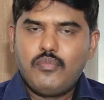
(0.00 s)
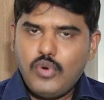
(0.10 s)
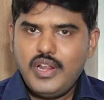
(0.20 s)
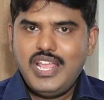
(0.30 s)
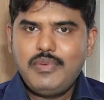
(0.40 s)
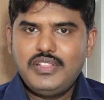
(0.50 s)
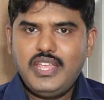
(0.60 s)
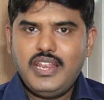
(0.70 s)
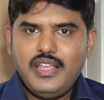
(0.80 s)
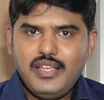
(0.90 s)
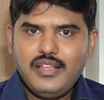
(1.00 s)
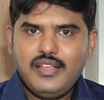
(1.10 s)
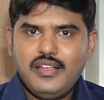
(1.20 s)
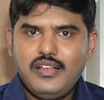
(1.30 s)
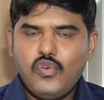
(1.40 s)
మొన్న ఈ మధ్యనే
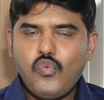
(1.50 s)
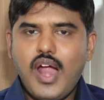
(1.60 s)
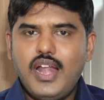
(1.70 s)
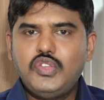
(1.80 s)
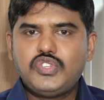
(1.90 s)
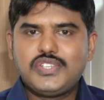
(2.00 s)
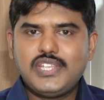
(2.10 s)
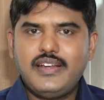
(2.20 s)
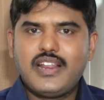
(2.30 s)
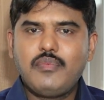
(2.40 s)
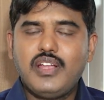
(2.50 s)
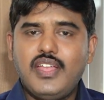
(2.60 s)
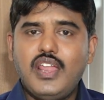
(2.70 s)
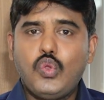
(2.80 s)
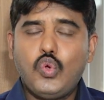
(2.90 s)
వాణిజ్య సిలిండర్ మీద
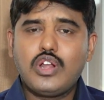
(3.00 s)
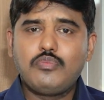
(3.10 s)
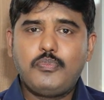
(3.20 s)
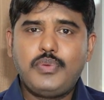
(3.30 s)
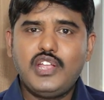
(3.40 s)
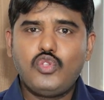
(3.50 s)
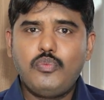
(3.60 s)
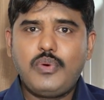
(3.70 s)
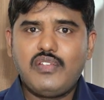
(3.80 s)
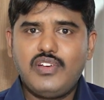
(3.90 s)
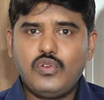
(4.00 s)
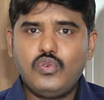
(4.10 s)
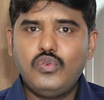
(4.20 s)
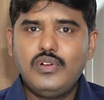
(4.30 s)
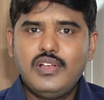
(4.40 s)
నూట ముప్పై ఐదు రూపాయల
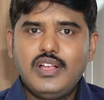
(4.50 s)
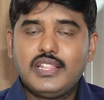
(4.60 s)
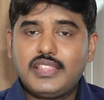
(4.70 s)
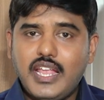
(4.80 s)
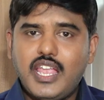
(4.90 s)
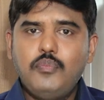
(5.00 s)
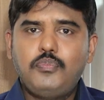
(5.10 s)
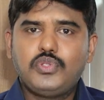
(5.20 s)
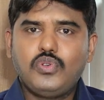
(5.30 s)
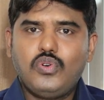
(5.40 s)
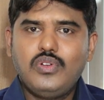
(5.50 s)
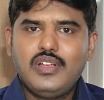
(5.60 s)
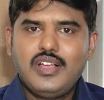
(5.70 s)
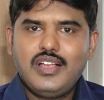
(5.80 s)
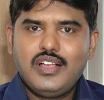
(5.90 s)
వరకు తగ్గింపుతో
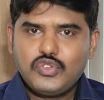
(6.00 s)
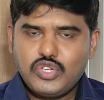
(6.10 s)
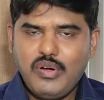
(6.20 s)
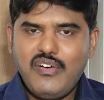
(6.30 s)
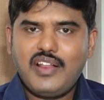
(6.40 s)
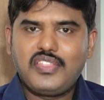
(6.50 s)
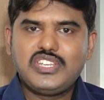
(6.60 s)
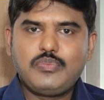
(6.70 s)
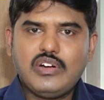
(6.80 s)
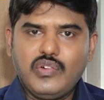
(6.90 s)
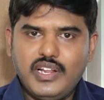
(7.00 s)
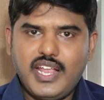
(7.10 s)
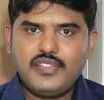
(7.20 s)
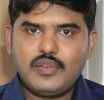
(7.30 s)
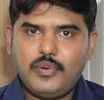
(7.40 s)
శుభవార్త చెప్పినటువంటి
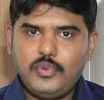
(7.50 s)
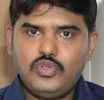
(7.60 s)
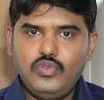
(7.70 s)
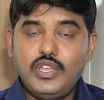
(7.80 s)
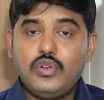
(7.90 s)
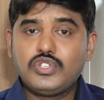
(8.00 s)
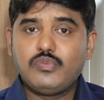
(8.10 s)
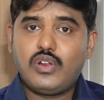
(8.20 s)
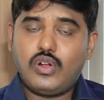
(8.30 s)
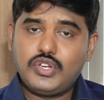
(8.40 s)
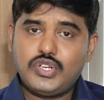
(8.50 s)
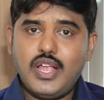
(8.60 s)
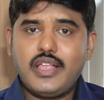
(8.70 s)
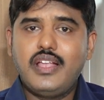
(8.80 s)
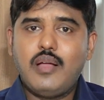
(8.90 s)
కేంద్ర ప్రభుత్వం ఈరోజు మరొక
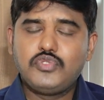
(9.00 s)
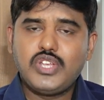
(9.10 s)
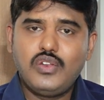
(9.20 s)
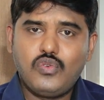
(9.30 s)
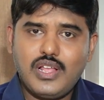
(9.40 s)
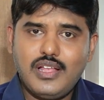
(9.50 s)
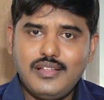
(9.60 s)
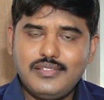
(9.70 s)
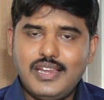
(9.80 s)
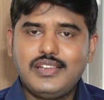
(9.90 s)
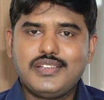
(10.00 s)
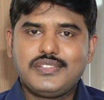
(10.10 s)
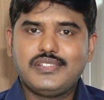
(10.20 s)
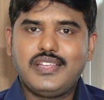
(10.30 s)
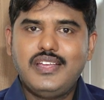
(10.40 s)
షాకింగ్ అంశాన్ని కూడా
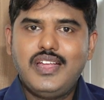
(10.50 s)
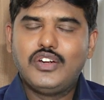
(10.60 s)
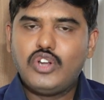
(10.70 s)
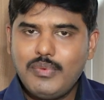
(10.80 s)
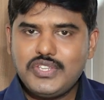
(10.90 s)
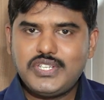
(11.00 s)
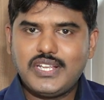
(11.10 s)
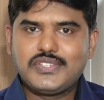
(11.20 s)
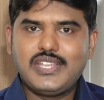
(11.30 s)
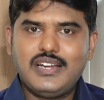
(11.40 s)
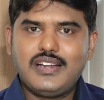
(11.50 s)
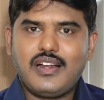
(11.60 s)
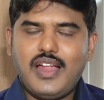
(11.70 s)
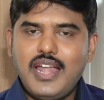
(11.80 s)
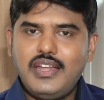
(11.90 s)
తెలియజేసింది డొమెస్టిక్
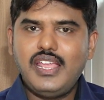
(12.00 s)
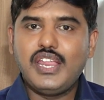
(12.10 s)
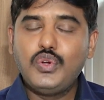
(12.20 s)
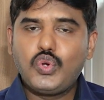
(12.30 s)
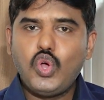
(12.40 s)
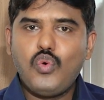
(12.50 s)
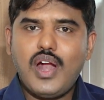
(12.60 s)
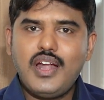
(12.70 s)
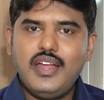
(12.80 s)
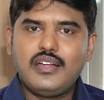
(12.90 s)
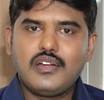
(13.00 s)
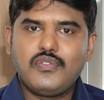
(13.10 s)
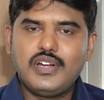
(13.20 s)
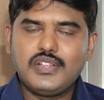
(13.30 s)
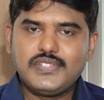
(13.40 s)
సిలిండర్ అంటే ఇంట్లో
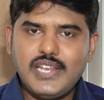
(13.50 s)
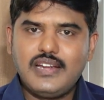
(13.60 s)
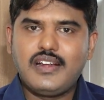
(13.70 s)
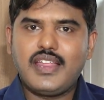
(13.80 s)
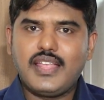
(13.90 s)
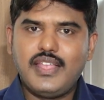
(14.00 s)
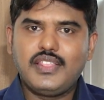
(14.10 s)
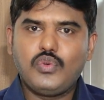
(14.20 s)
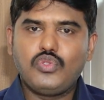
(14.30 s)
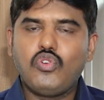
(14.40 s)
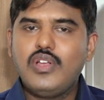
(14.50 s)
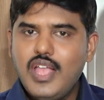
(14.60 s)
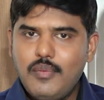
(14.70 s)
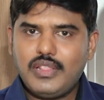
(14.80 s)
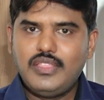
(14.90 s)
వాడేటటువంటి సిలిండర్ ఏదైతే ఉందో
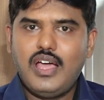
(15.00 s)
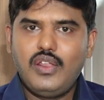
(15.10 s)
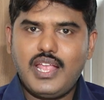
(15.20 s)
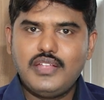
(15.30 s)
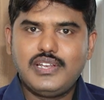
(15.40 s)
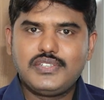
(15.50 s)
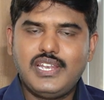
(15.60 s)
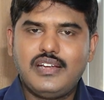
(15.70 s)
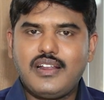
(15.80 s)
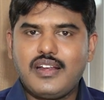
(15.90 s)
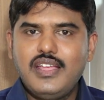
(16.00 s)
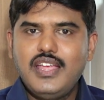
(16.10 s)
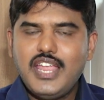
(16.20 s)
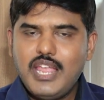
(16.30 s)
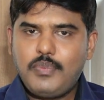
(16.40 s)
పద్నాలుగు కేజీల సిలిండర్
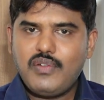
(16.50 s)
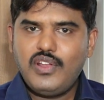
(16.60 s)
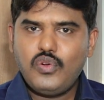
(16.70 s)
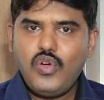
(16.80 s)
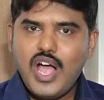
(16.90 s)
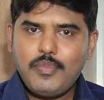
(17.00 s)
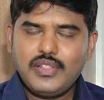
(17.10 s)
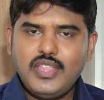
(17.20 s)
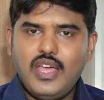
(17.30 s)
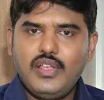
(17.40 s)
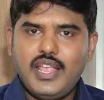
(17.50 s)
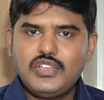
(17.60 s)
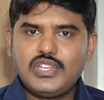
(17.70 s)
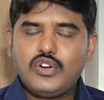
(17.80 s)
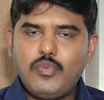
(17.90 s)
ఇప్పటి వరకు ఆ పద్నాలుగు
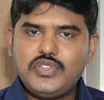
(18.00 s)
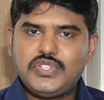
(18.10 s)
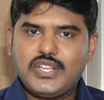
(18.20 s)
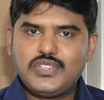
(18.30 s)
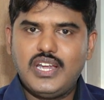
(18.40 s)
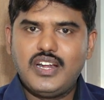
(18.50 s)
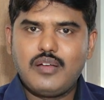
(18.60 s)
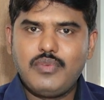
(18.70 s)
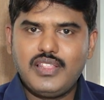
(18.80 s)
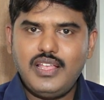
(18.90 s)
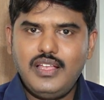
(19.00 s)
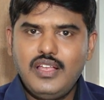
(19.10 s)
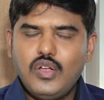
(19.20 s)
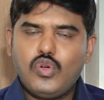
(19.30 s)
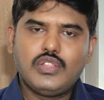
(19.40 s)
కేజీల డొమెస్టిక్ సిలిండర్ మీద
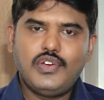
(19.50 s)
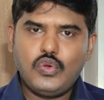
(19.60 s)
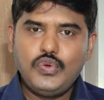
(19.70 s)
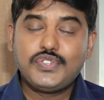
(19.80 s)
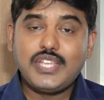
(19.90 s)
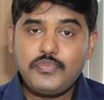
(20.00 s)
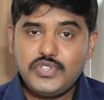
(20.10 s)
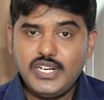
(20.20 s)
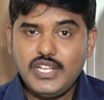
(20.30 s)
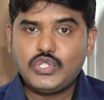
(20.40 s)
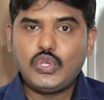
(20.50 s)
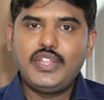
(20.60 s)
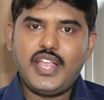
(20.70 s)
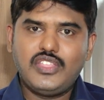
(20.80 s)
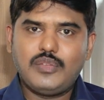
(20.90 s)
కొంతవరకు సబ్సిడీ
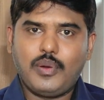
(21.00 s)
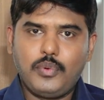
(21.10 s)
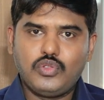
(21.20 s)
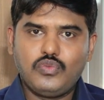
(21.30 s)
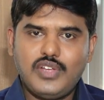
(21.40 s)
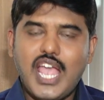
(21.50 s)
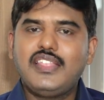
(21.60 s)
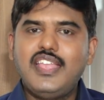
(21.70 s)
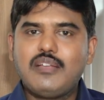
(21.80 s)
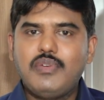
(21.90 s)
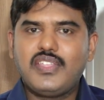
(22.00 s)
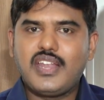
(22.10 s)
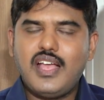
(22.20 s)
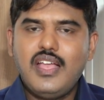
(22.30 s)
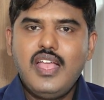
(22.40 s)
ఇస్తోంది కేంద్ర ప్రభుత్వం అయితే ఇక మీదట